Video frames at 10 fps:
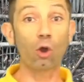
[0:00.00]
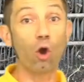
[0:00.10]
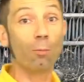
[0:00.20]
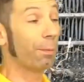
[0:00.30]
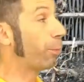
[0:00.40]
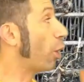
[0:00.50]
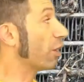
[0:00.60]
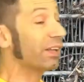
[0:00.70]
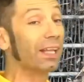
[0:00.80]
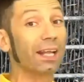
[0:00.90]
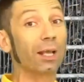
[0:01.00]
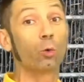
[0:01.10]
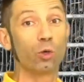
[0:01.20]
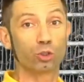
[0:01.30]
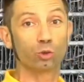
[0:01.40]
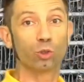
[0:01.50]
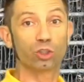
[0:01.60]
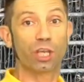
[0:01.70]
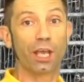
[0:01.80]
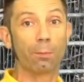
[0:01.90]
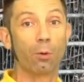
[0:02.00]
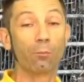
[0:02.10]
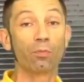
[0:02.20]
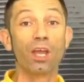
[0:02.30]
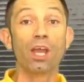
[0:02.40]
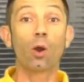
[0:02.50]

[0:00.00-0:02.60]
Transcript: come puoi vedere qui sullo schermo.